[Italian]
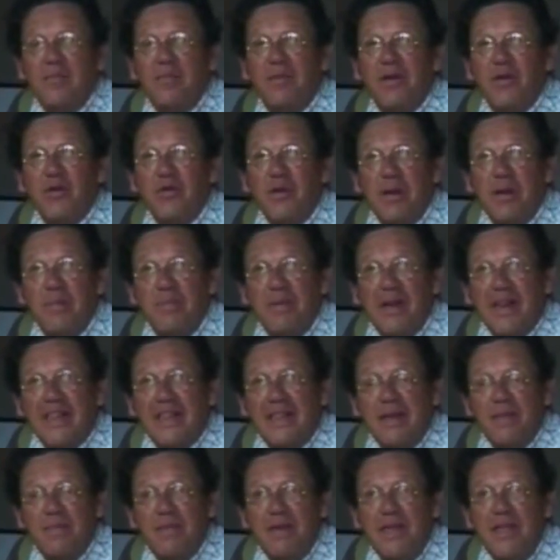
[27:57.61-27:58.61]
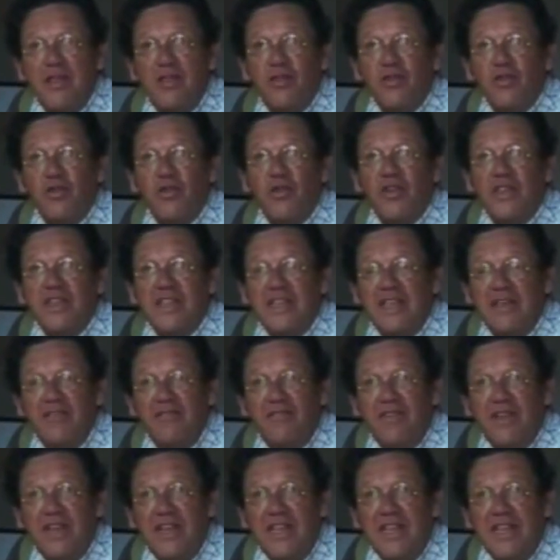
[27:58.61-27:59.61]
per un appartamento
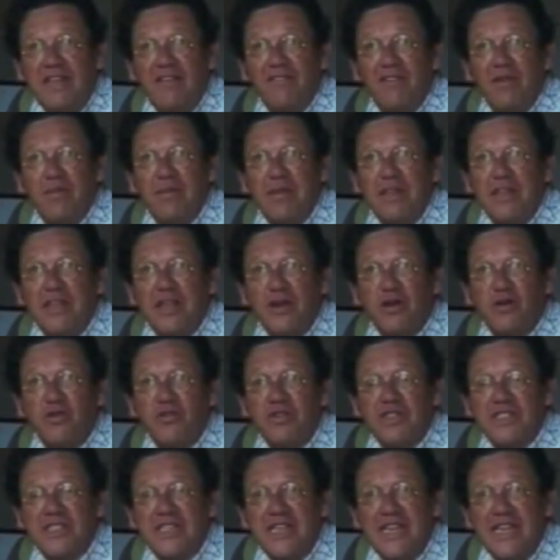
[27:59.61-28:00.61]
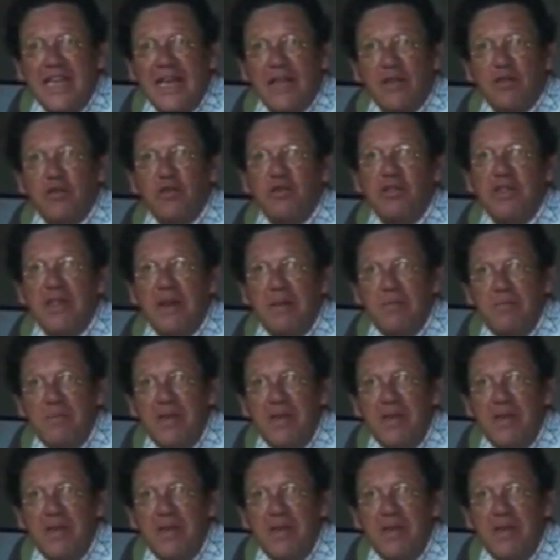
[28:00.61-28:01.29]
definitivamente consegnato nel